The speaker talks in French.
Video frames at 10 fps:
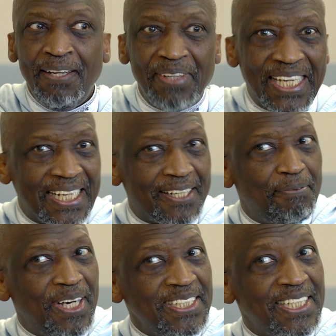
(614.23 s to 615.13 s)
Mais quelque
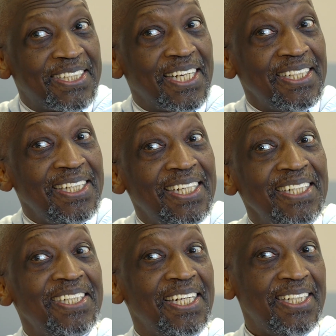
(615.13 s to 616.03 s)
part, ils entendent et ils
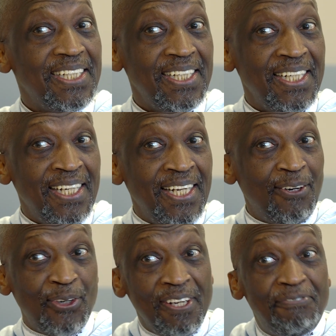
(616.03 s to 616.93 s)
retiennent.
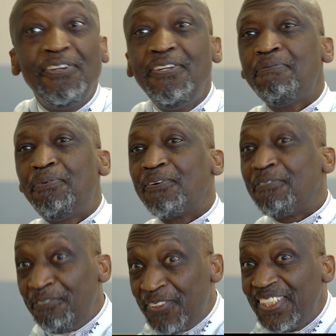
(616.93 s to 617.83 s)
On est venu pour
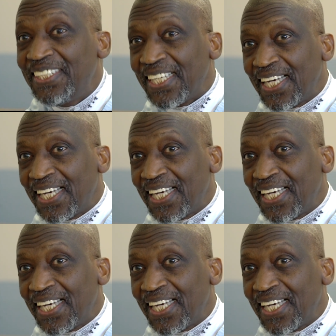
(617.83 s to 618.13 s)
visiter